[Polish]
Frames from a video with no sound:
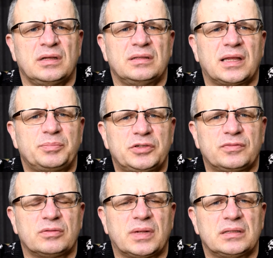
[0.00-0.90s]
napisz
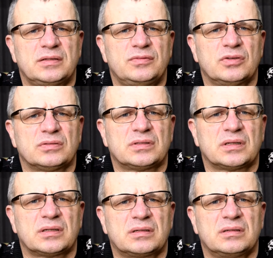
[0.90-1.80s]
formalny
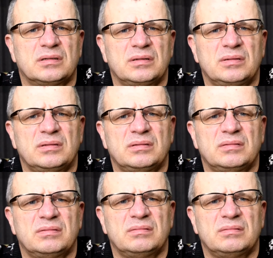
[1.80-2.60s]
wniosek, y,